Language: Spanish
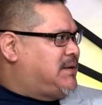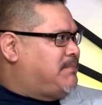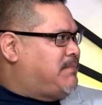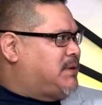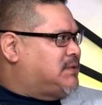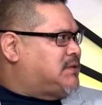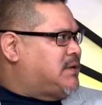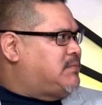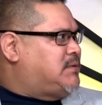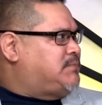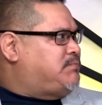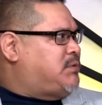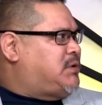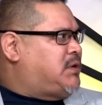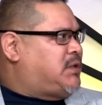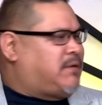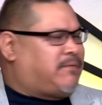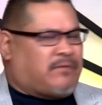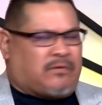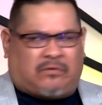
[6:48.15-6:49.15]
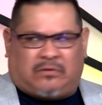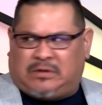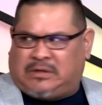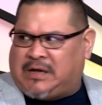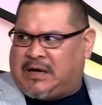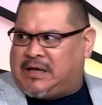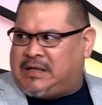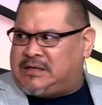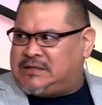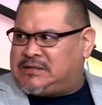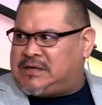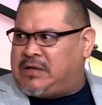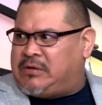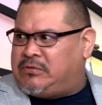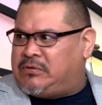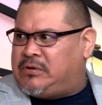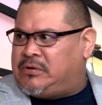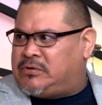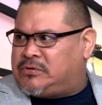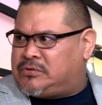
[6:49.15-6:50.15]
pasamos por dificultades, cada
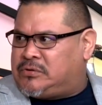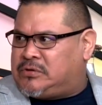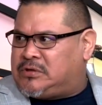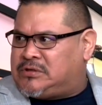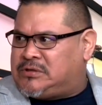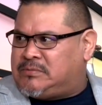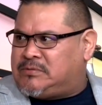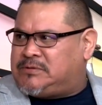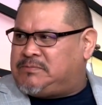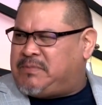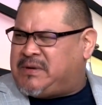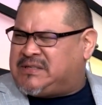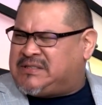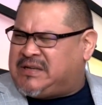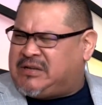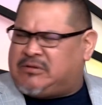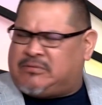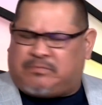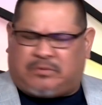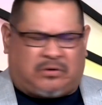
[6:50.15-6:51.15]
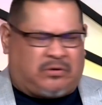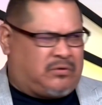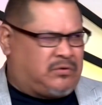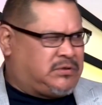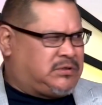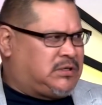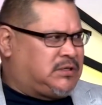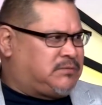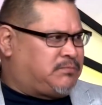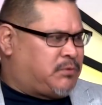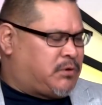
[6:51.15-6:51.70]
uno de nosotros hemos pasado por luchas,